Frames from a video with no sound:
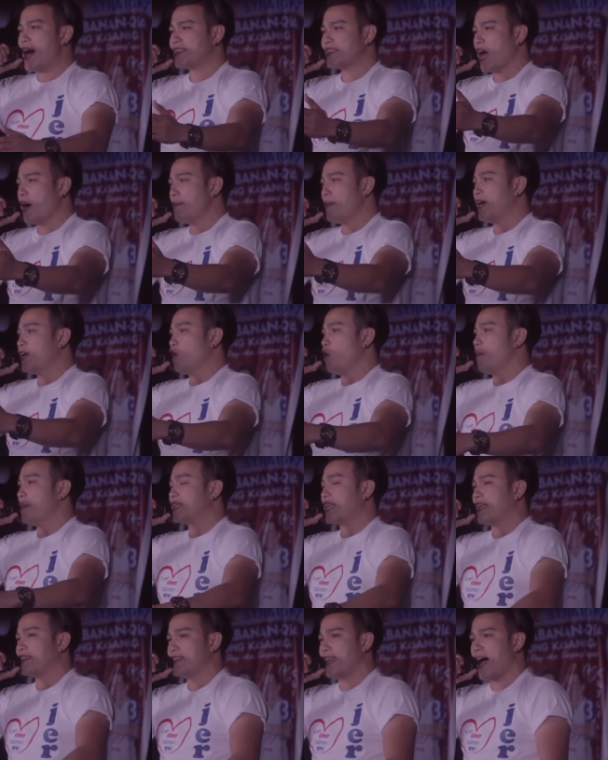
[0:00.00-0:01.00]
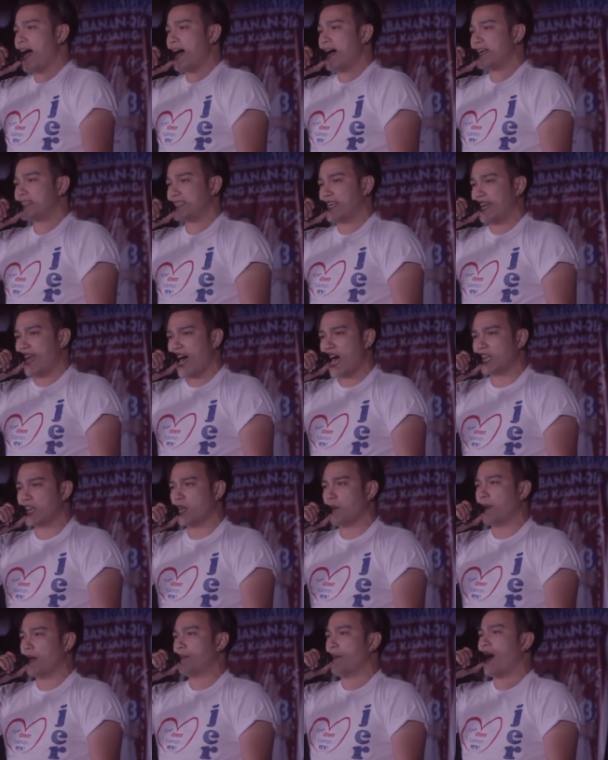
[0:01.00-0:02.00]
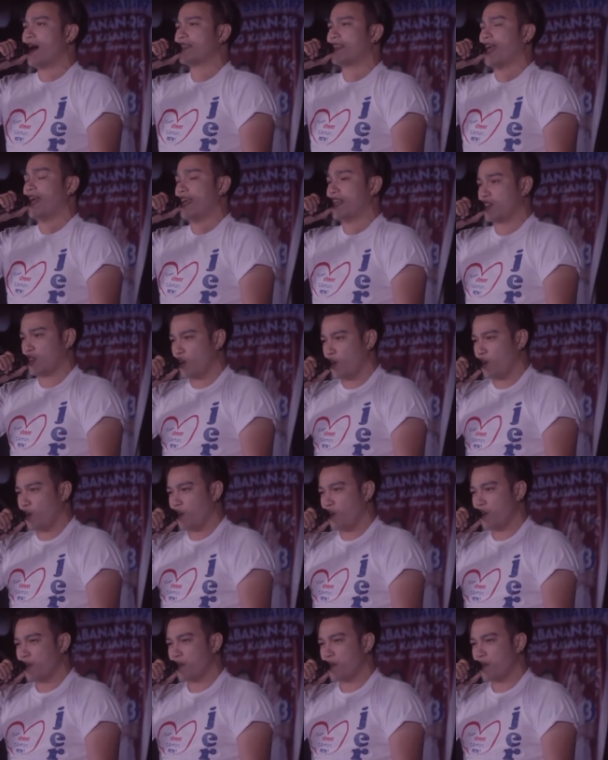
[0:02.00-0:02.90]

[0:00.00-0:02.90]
bata man o matanda, sa lahat ng may mga talento.